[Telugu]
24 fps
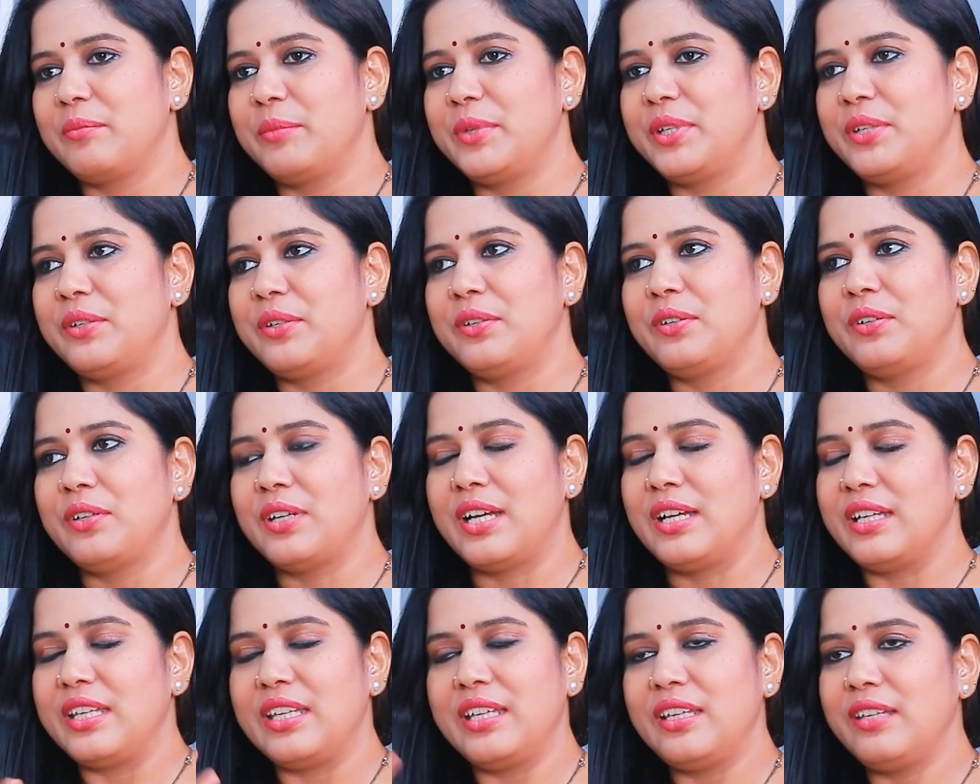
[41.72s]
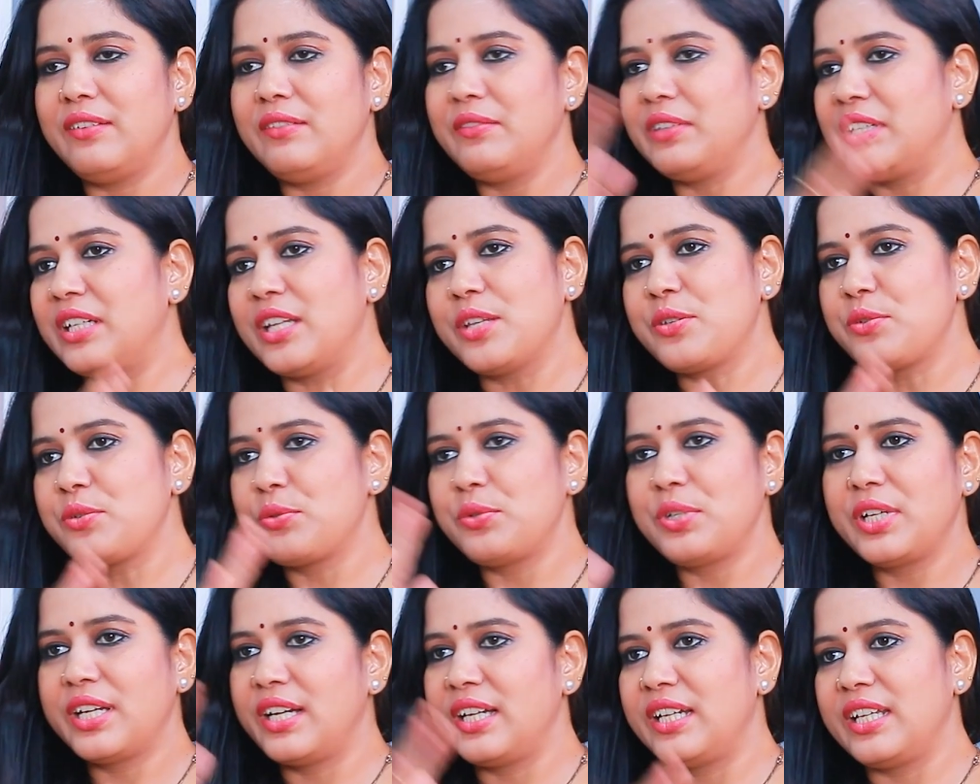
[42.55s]
మీరు ఈ ఇట్లా
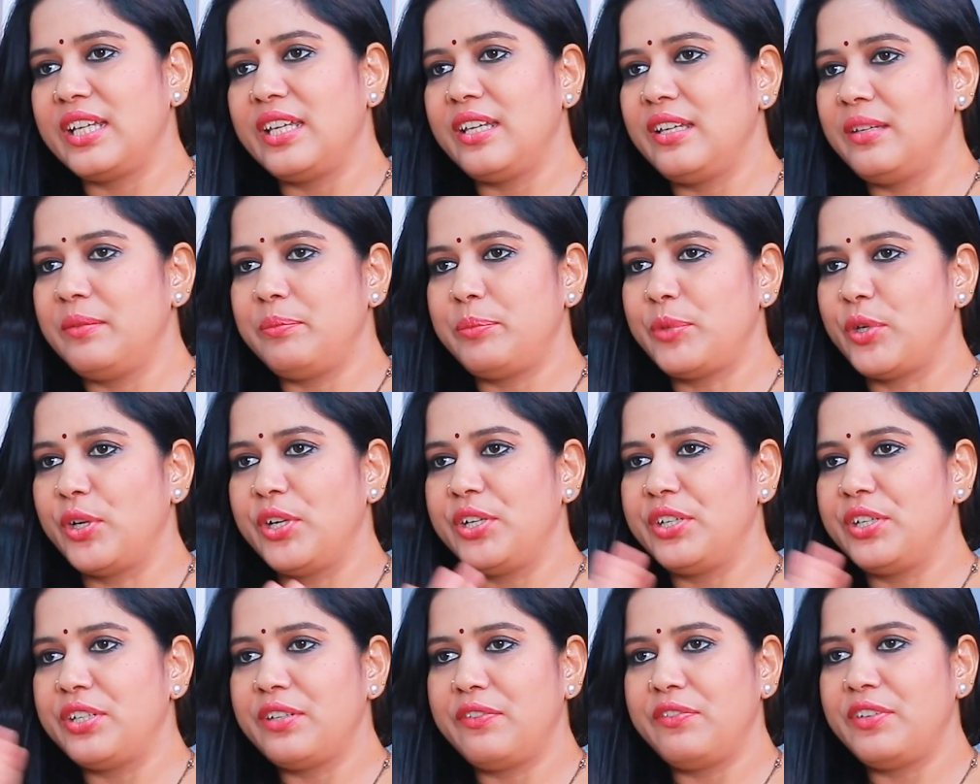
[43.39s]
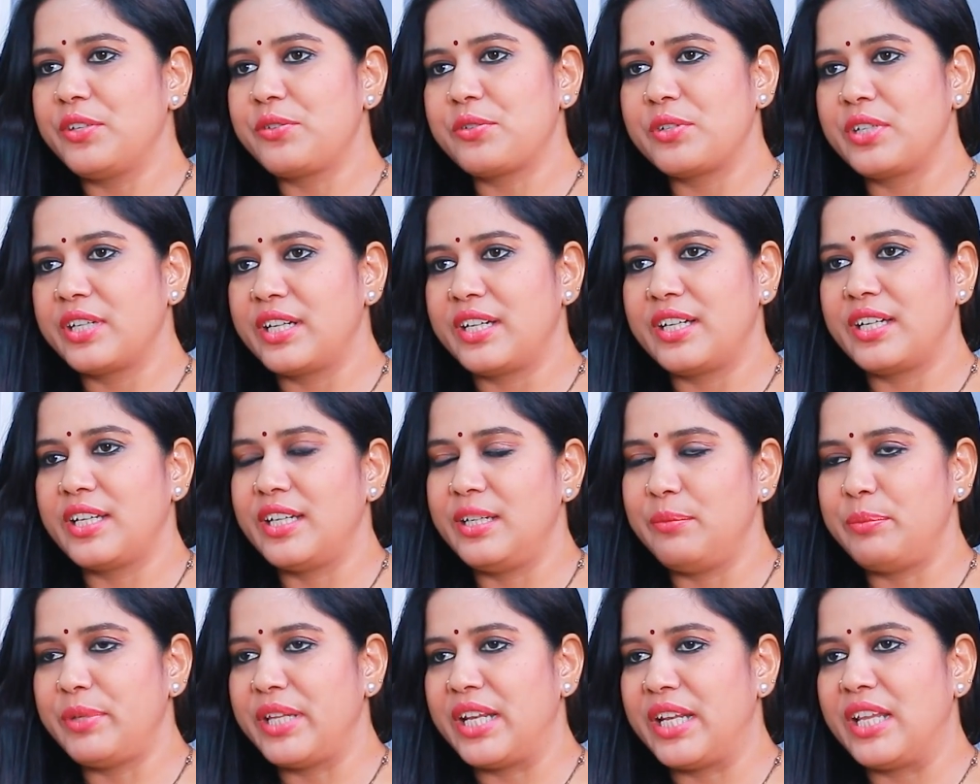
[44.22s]
చూడకండి ఈ పాయింట్ ఆఫ్ వ్యూలో చూడకండి
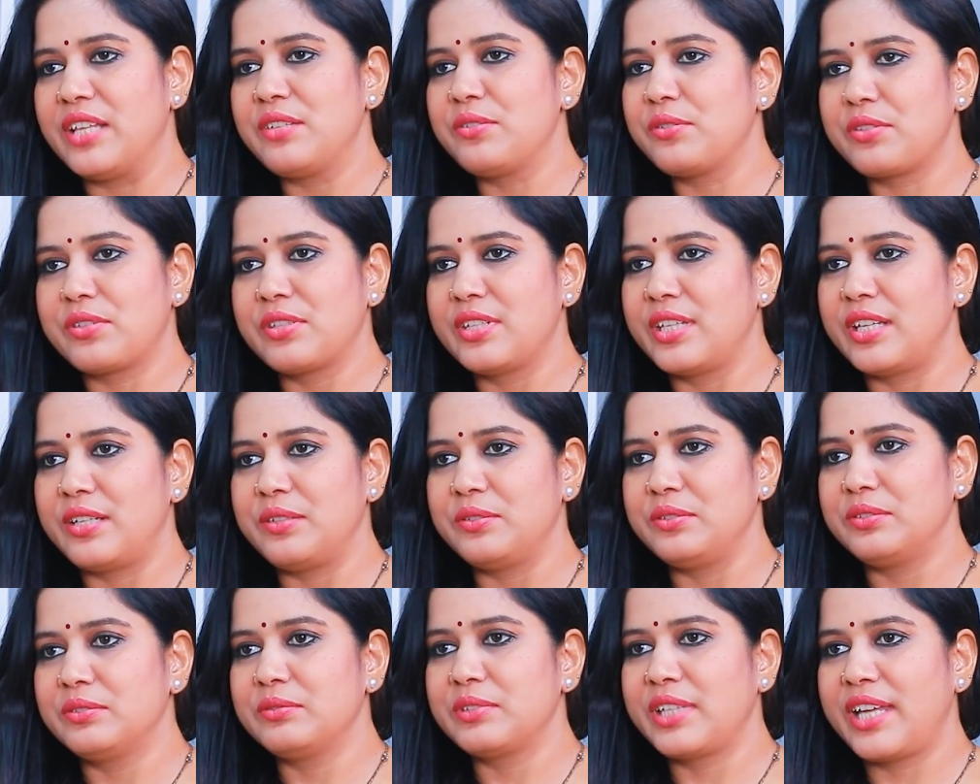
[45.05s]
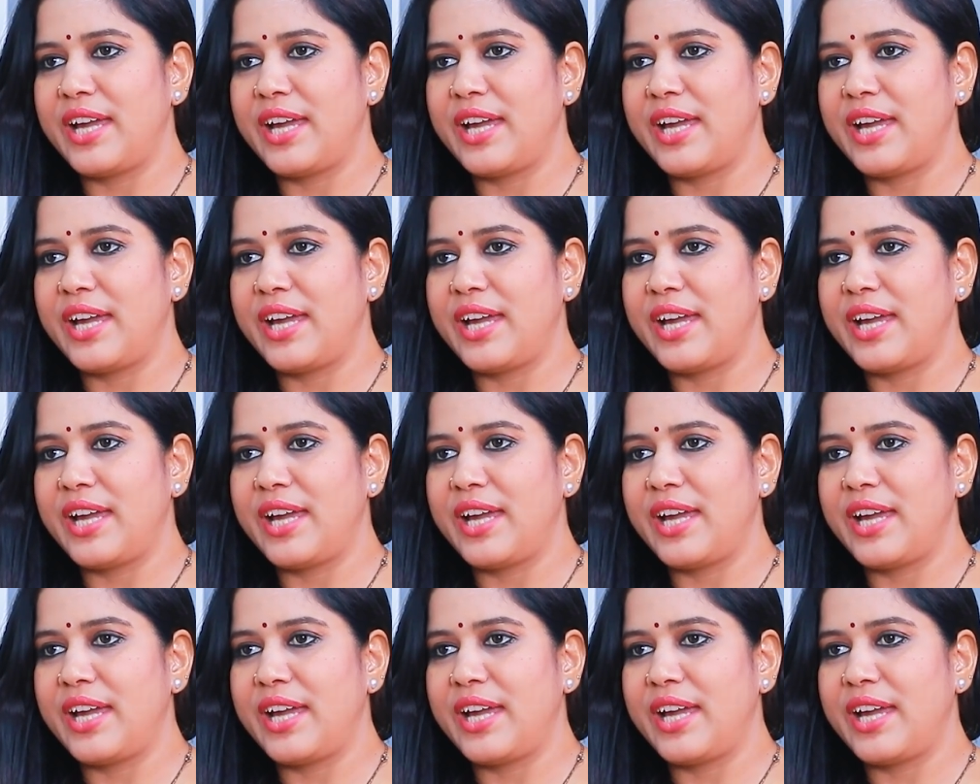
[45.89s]
నన్ను ఇప్పుడు ఎలా చూస్తున్నారు